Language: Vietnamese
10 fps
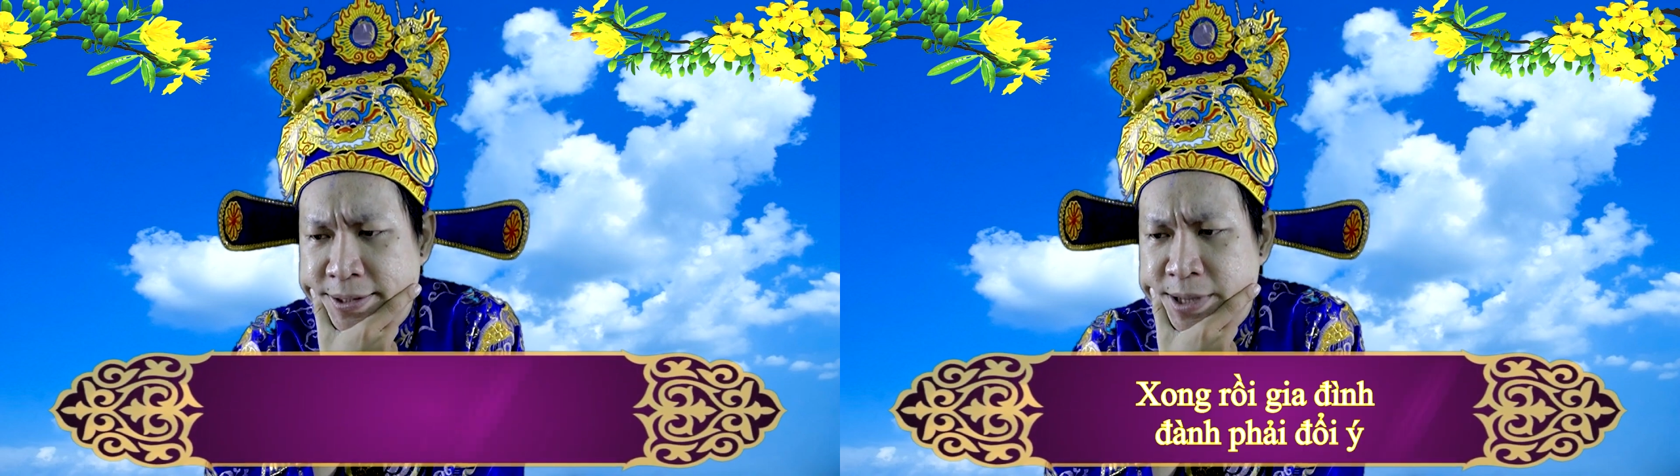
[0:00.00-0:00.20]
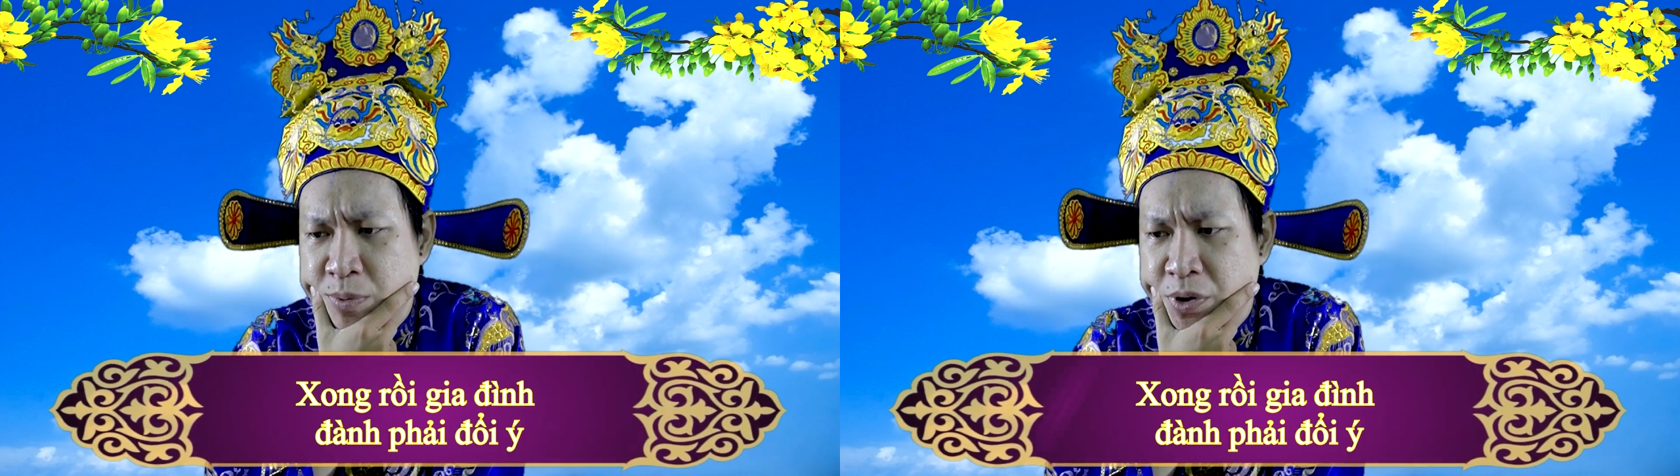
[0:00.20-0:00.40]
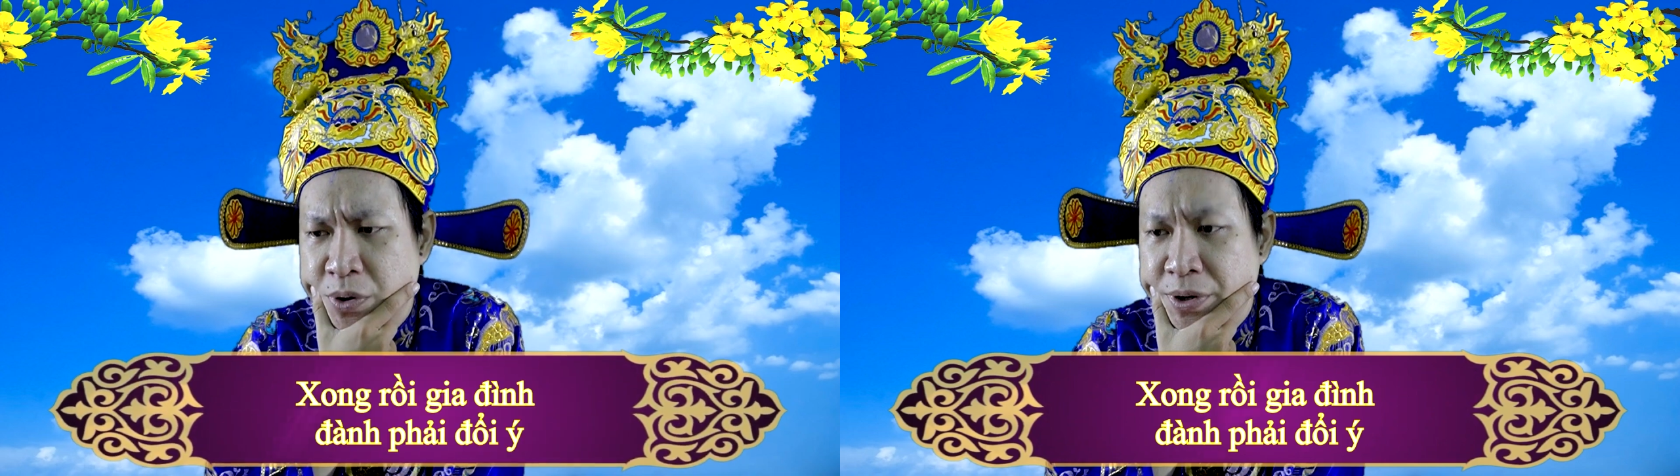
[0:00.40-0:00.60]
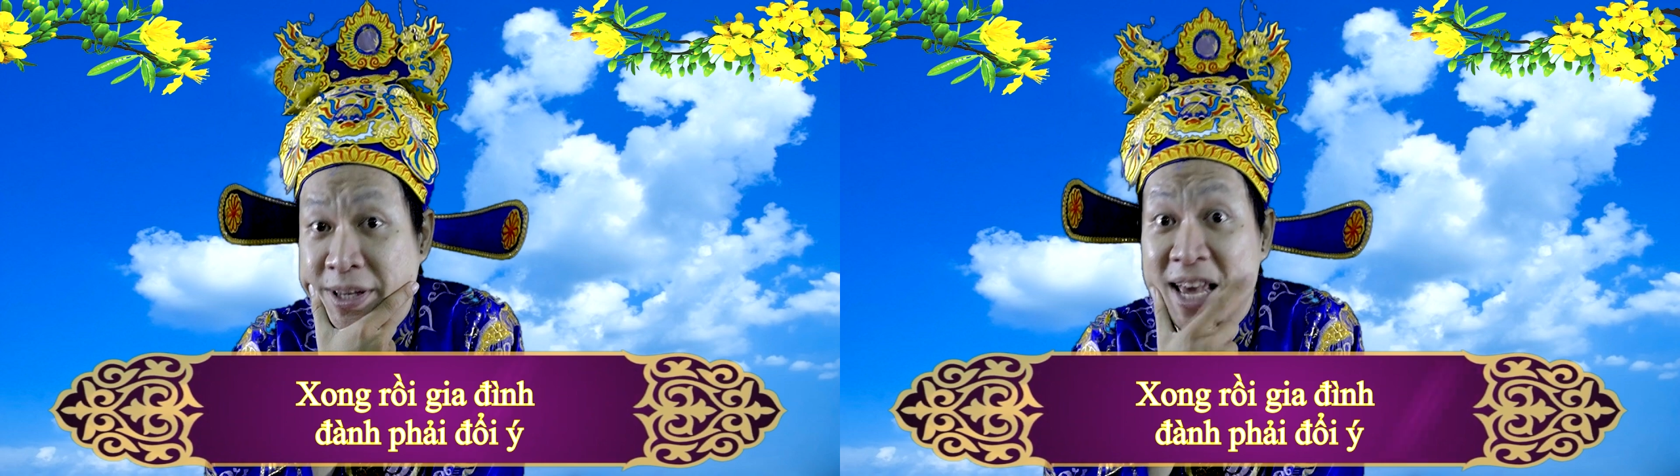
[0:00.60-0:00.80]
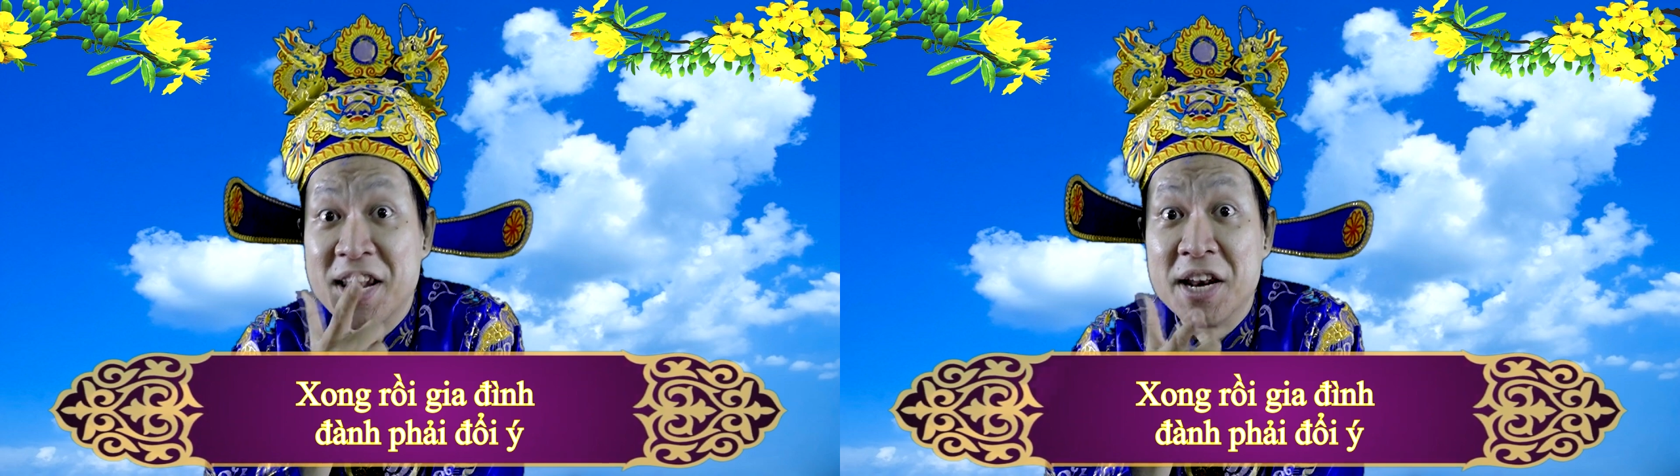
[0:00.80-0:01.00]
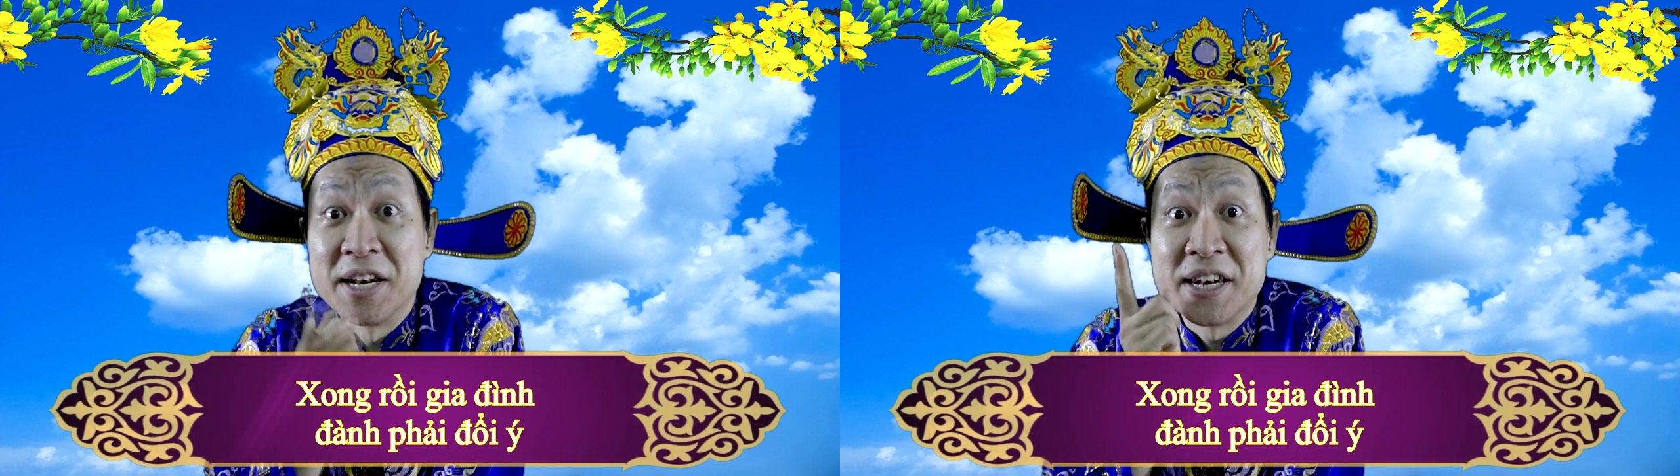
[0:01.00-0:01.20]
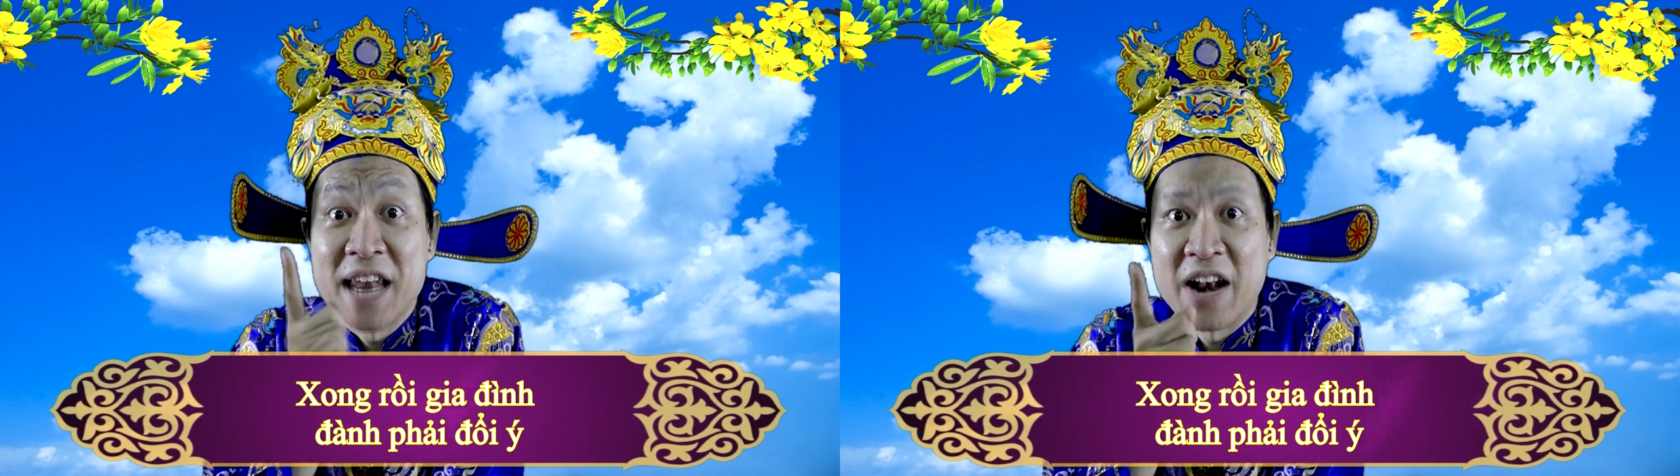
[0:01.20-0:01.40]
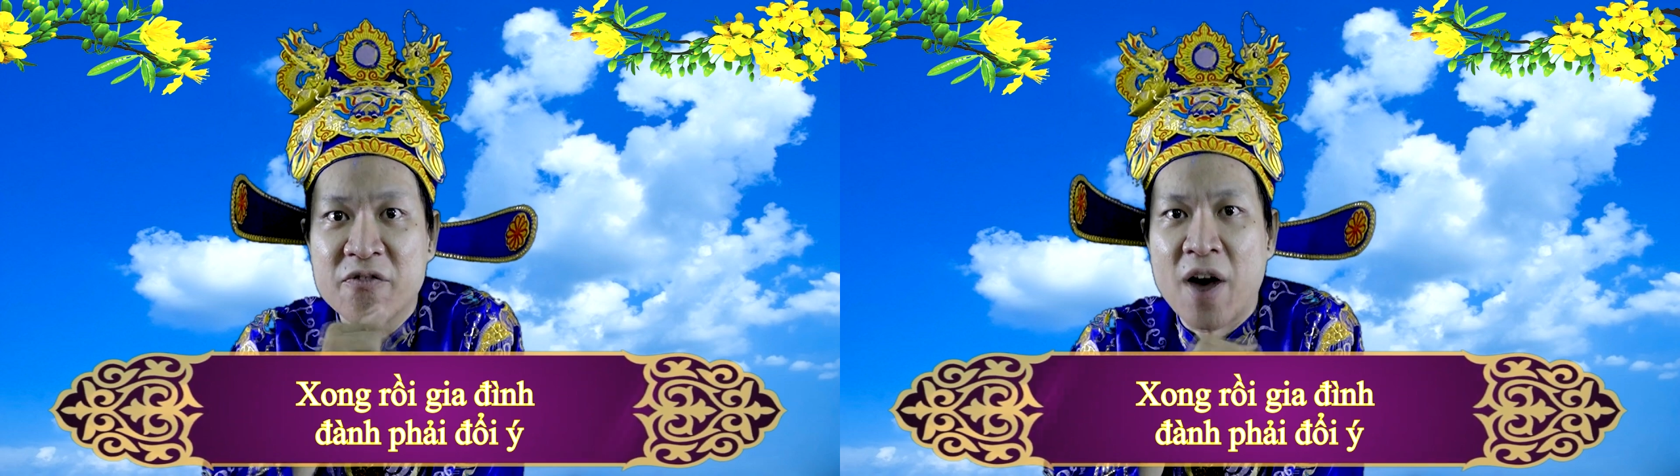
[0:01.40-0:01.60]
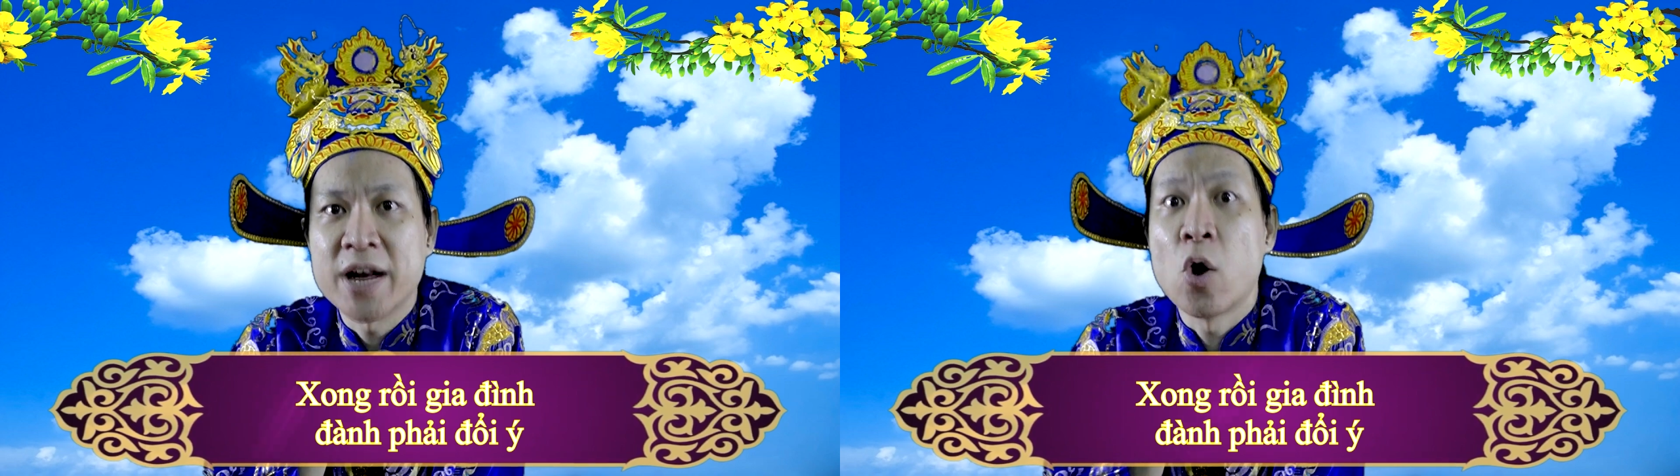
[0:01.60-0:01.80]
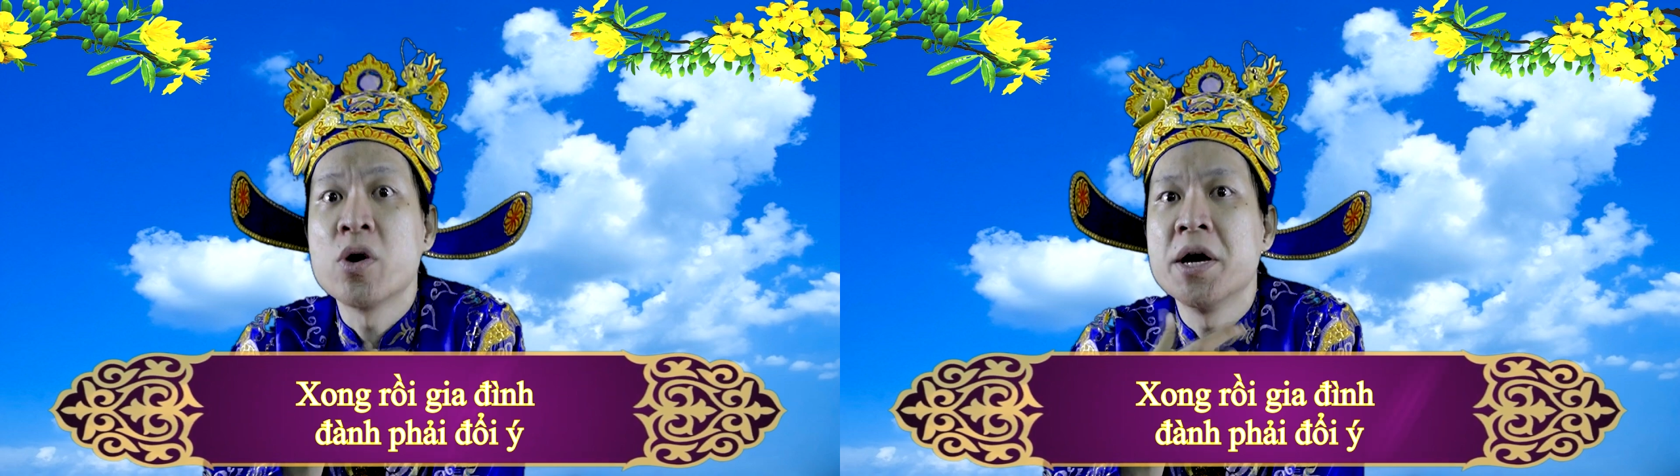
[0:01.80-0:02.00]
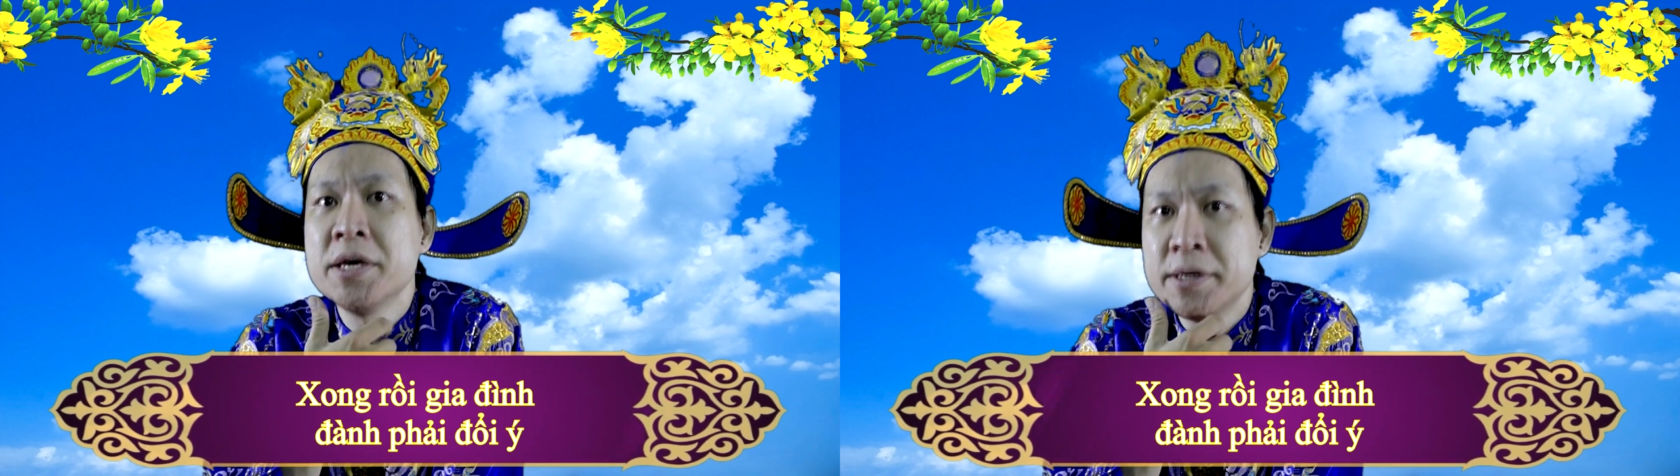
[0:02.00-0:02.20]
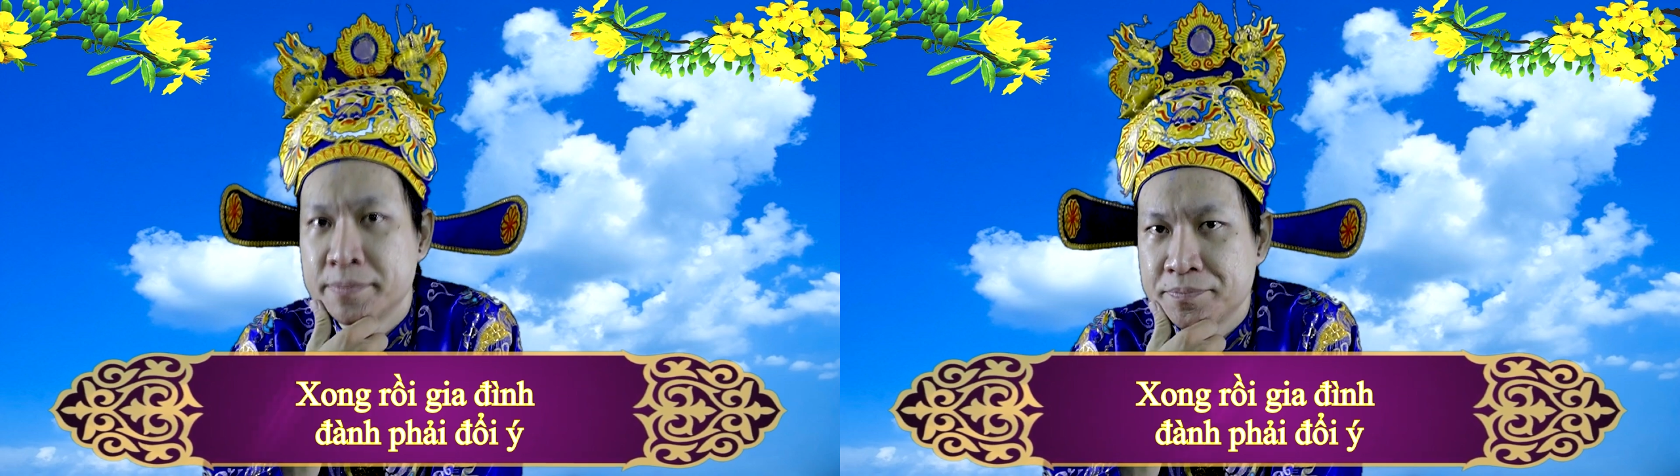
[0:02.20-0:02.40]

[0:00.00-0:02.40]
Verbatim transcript: Xong rồi gia đình đành phải đổi ý